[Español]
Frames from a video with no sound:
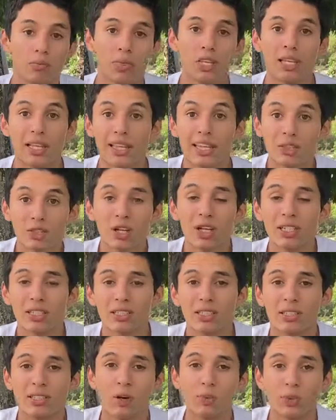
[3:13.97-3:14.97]
Dentro de
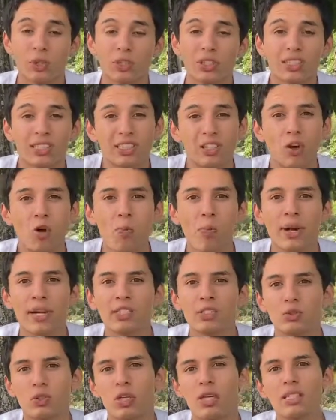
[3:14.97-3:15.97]
las opciones que tengo
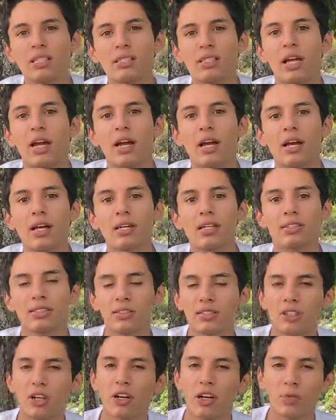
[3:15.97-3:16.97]
para estudiar está
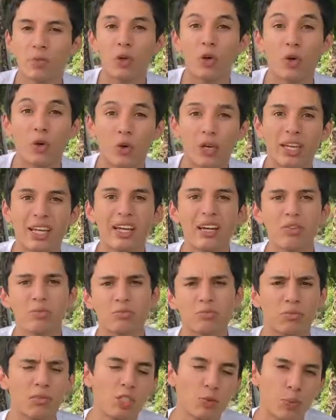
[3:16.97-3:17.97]
licenciado en criminología,
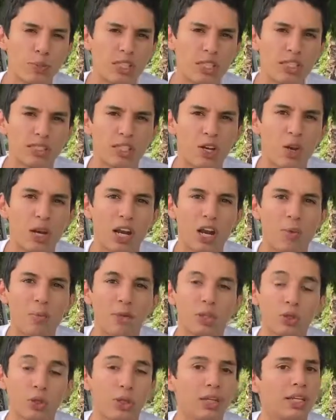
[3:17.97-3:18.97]
más especializado en el
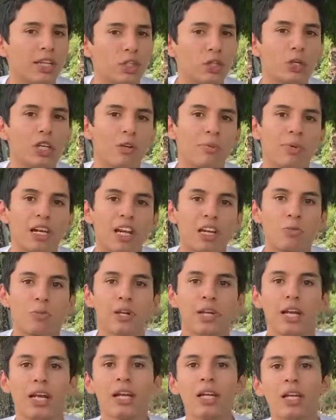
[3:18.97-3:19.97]
ámbito de derecho criminal y
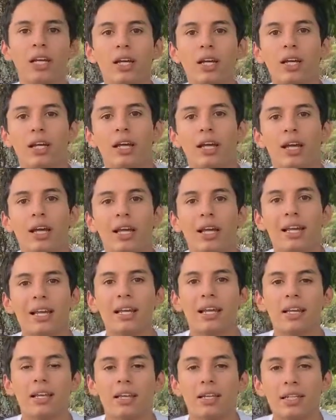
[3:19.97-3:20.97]
penal,
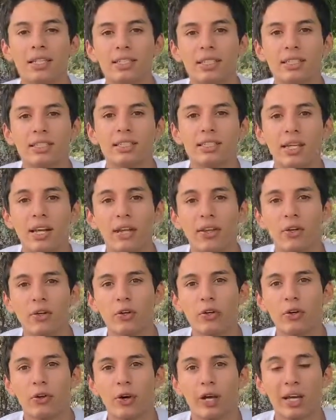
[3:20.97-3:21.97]

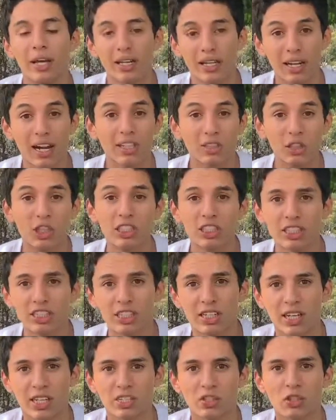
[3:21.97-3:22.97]
licenciado en relaciones
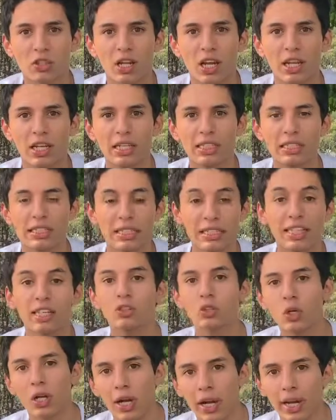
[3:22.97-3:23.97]
internacionales y
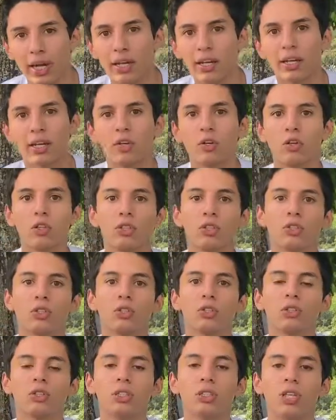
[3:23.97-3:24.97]
dentro del área de
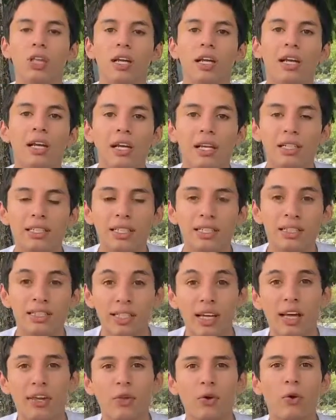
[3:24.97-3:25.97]
negocios,
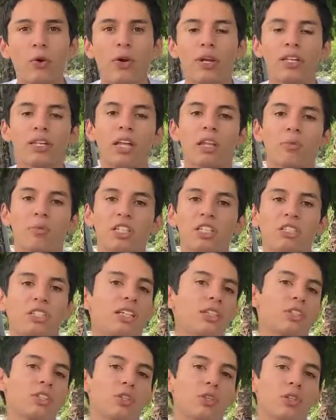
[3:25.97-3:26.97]
licenciado en
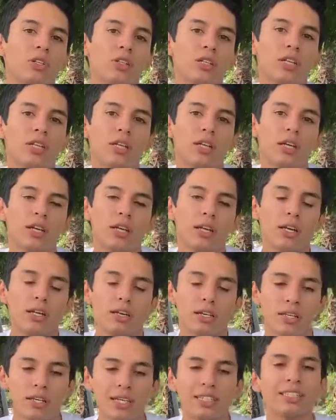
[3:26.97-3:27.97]
administración
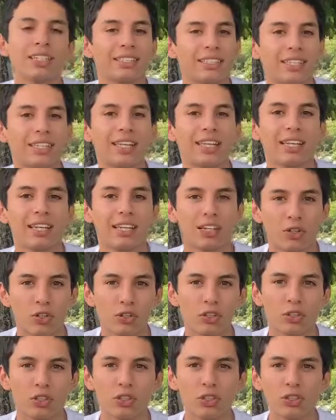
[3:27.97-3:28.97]
y estrategia de
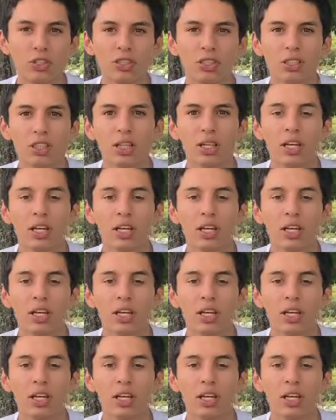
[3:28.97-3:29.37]
negocios